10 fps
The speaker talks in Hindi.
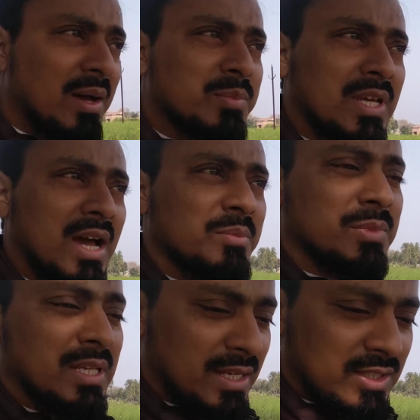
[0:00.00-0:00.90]

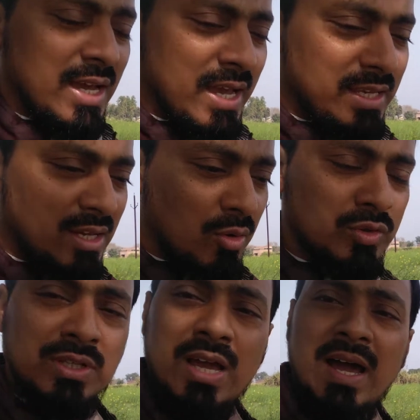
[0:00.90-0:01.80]
अंजाम देनी चाहिए और
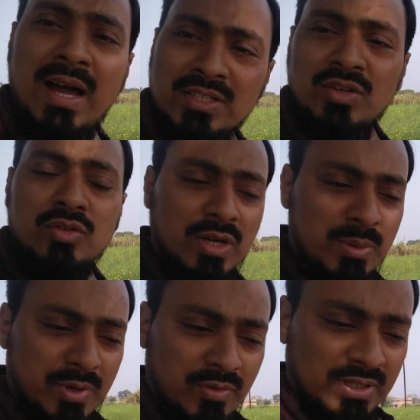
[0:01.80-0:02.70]
उसका अज्र जो
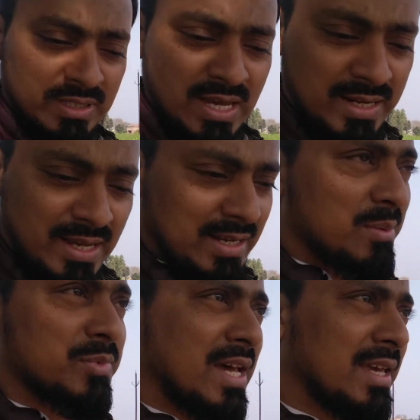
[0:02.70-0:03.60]
है परवरदिगार
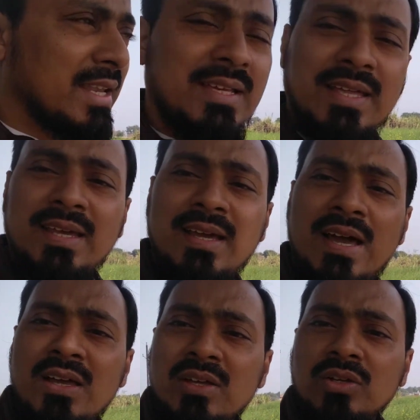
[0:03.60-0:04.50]
आलम ज़ाय नहीं
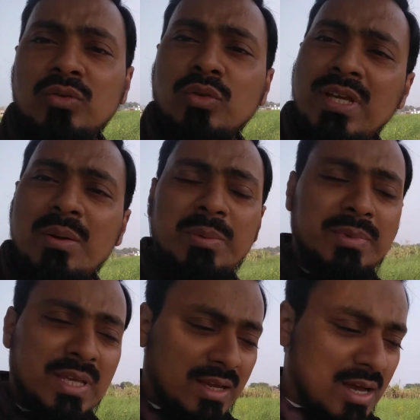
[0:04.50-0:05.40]
करेगा दुनिया में
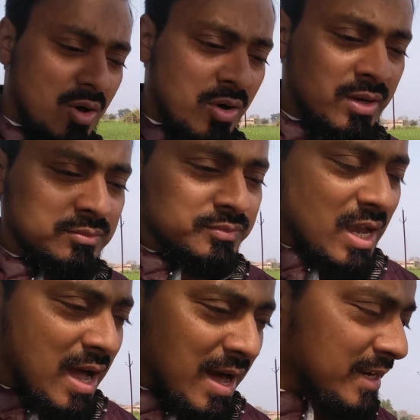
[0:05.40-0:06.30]
भी देगा और
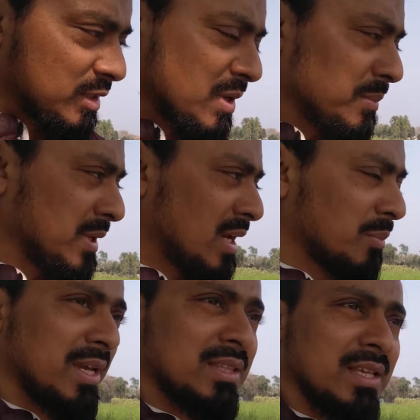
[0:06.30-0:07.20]
आखिरत में भी
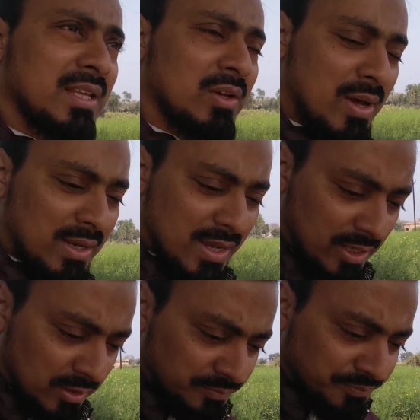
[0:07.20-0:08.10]
हमें देने वाला
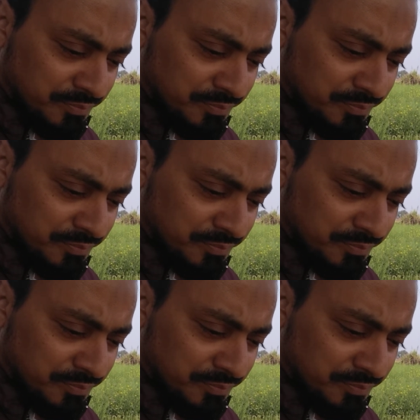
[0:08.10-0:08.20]
है